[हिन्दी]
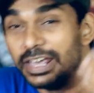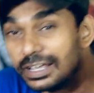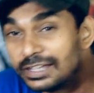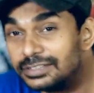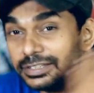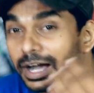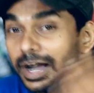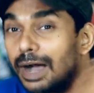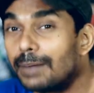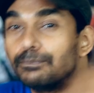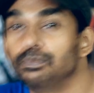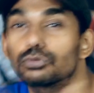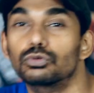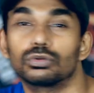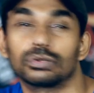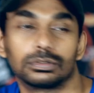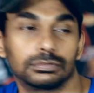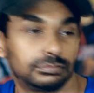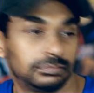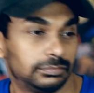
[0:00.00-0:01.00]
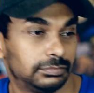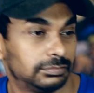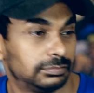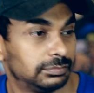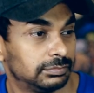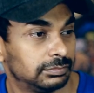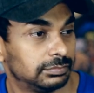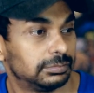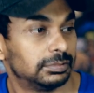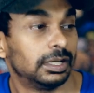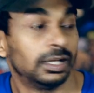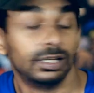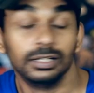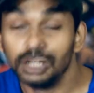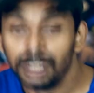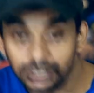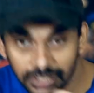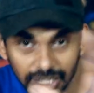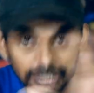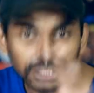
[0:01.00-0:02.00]
एकता कपूर
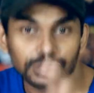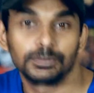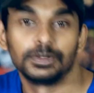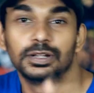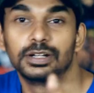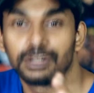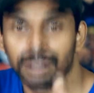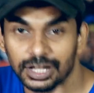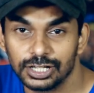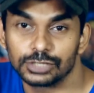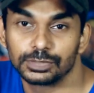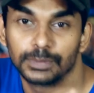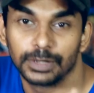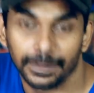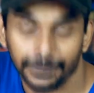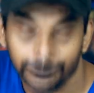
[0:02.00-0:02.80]
ट्रस्ट मी ट्रस्ट